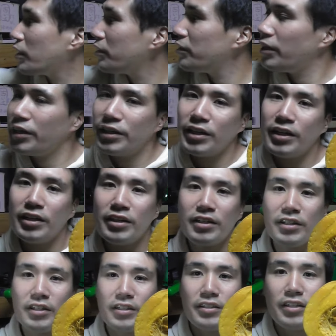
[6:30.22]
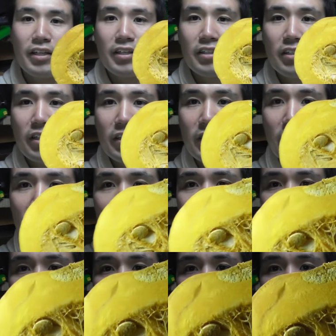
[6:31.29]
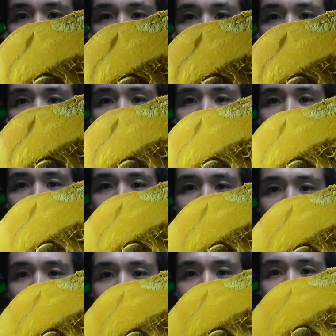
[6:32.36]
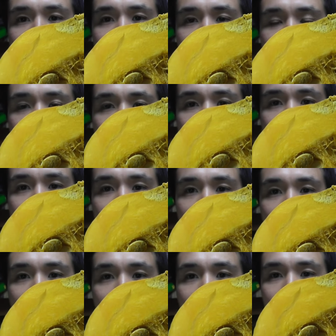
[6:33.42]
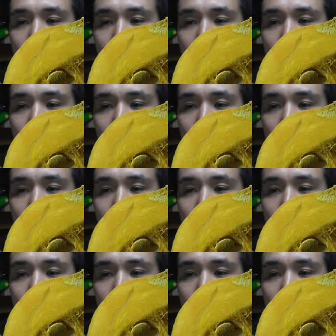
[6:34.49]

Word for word: と暗いな。ね、腐ってしまって、ほらちょっと傷んでるじゃん。ね。